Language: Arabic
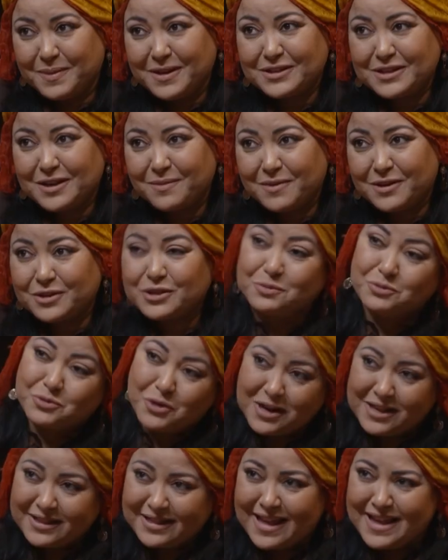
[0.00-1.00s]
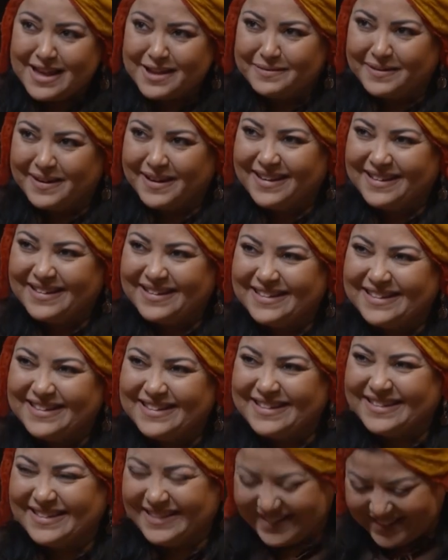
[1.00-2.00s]
برشا برشا تصلي تولي طيبها
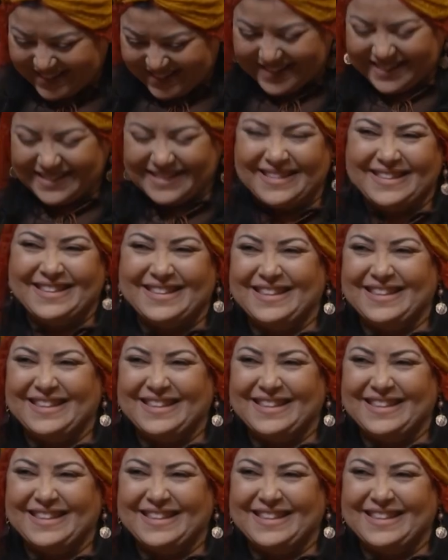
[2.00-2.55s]
ان شاء الله ولا